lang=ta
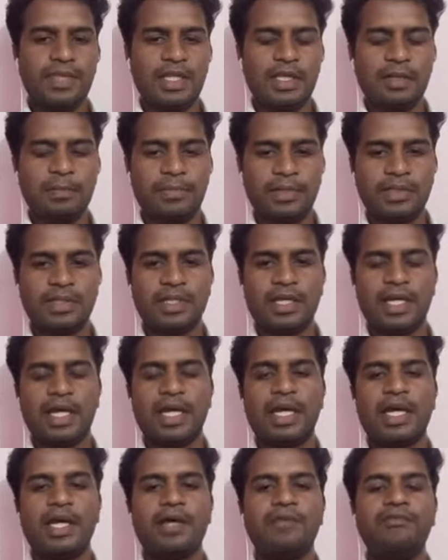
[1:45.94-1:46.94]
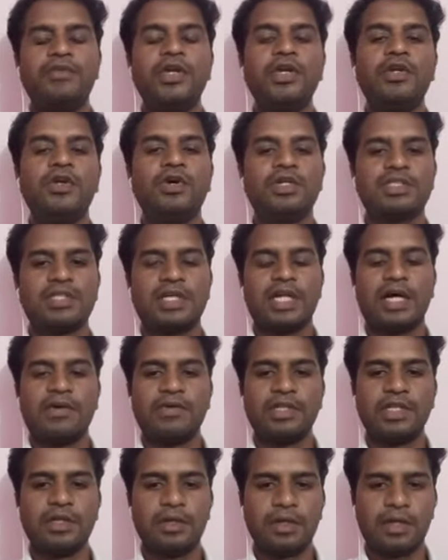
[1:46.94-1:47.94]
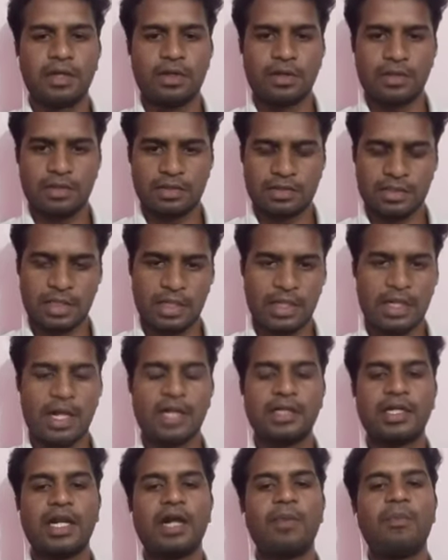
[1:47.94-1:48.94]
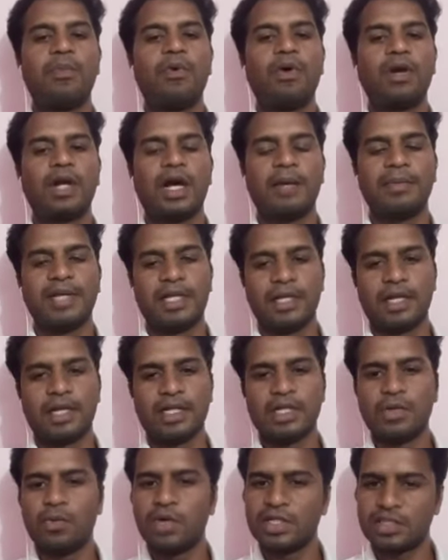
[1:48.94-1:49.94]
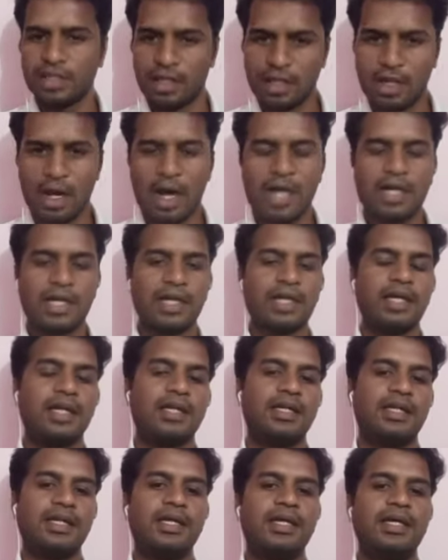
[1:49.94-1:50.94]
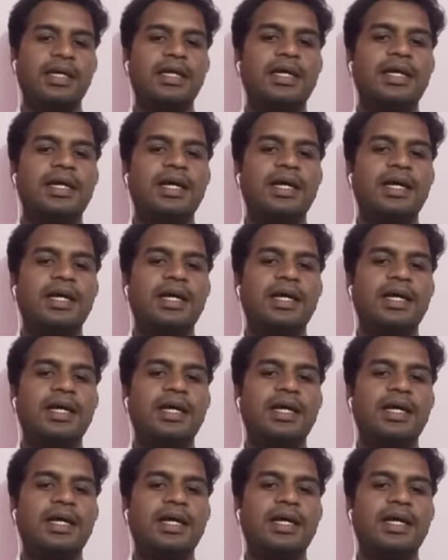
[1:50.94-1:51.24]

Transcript: இப்போ இந்த வீடியோஸை நான் வந்து சில நாட்களாக போடாமல் இருக்கிறதுக்கு ஒரு சில காரணங்கள் இருக்குது